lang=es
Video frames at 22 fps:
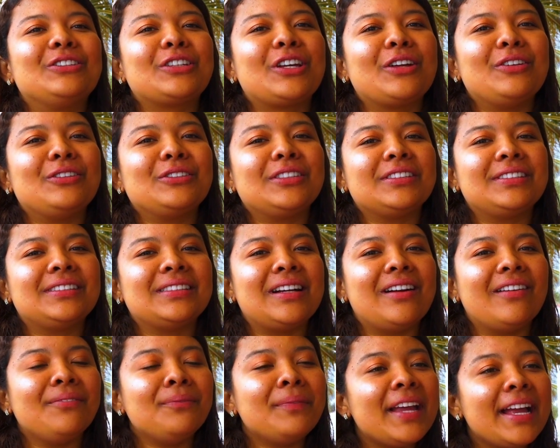que nos
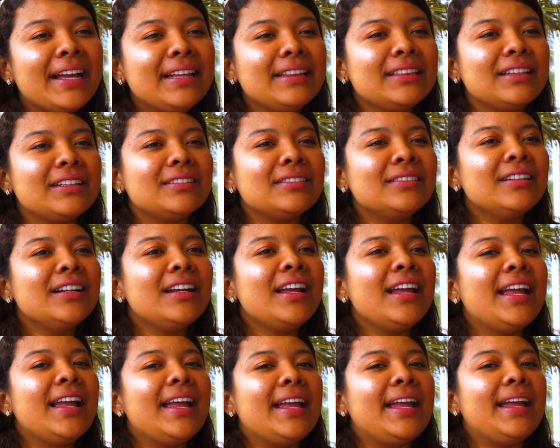están viendo.
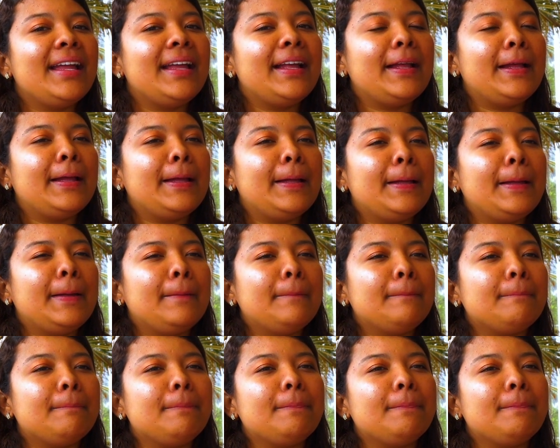Eh,